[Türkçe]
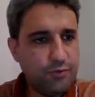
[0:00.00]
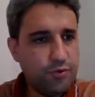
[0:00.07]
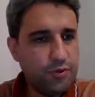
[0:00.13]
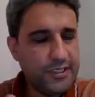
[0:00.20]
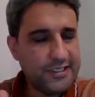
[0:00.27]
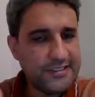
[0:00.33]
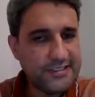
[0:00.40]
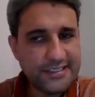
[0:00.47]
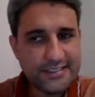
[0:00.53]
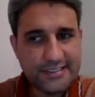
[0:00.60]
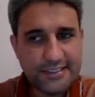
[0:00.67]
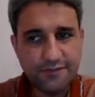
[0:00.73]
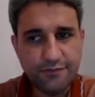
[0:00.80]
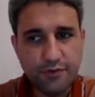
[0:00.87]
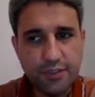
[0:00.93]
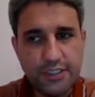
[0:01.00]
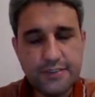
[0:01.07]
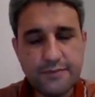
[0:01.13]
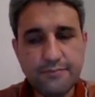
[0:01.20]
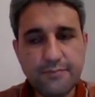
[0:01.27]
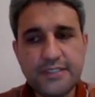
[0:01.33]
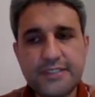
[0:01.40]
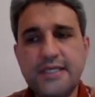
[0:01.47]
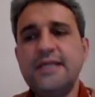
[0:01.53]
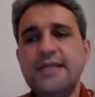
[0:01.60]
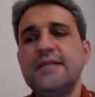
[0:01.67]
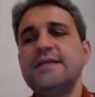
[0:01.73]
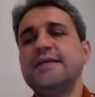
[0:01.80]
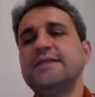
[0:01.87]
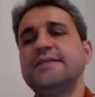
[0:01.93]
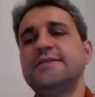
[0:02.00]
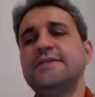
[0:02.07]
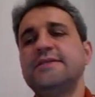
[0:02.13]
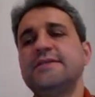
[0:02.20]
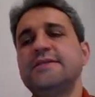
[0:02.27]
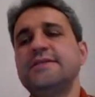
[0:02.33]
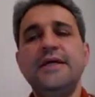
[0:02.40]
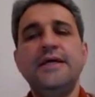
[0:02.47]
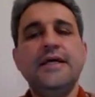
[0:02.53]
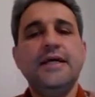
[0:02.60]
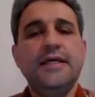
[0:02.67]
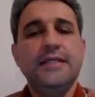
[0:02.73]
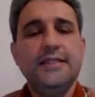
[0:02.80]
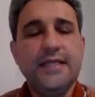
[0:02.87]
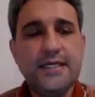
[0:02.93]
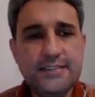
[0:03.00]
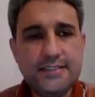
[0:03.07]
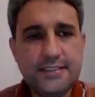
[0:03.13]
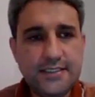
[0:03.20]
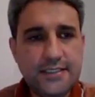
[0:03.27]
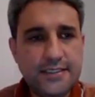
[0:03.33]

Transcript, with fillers: bunun yanı sıra sınıf yönetimi, materyal geliştirme, derslerine